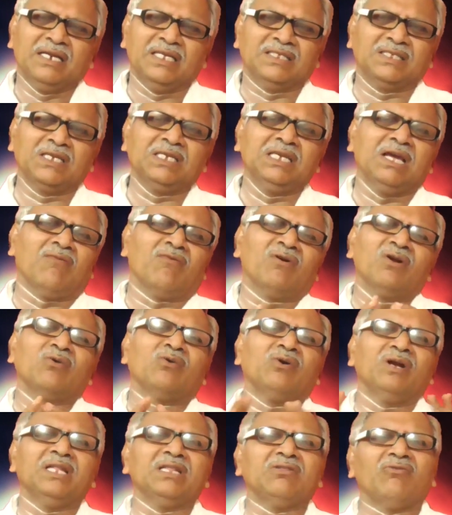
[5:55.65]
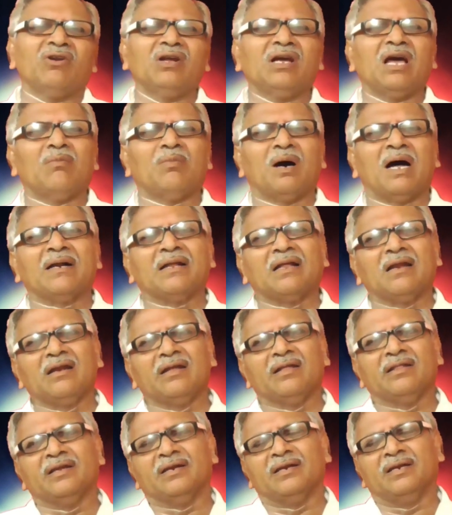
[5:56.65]
నిజంగా ఎవడు కూడా ఇంతవరకు ఆ మాట
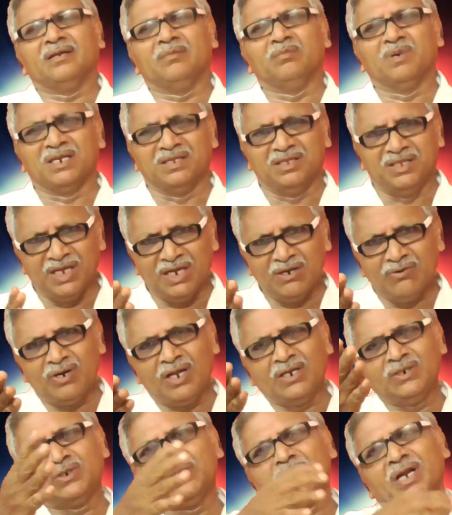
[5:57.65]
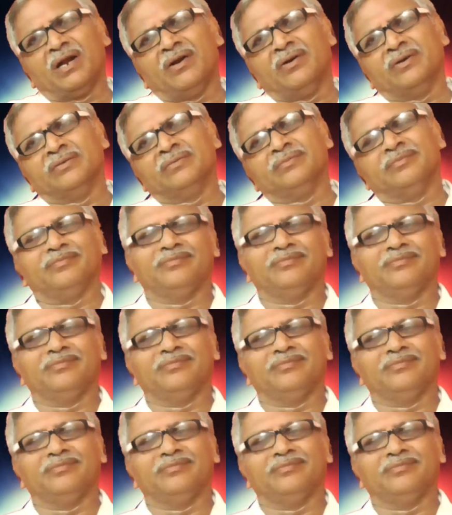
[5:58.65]
అనలేదండి మరి దేవుడు అంటున్నాడు